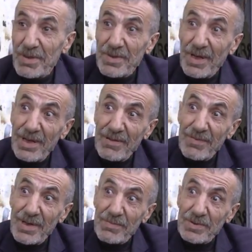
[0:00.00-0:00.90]
Bu
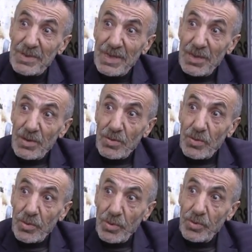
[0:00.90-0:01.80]
adamda bir hal var, bir
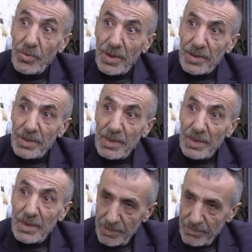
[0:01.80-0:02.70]
korku
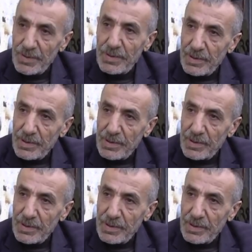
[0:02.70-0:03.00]
var.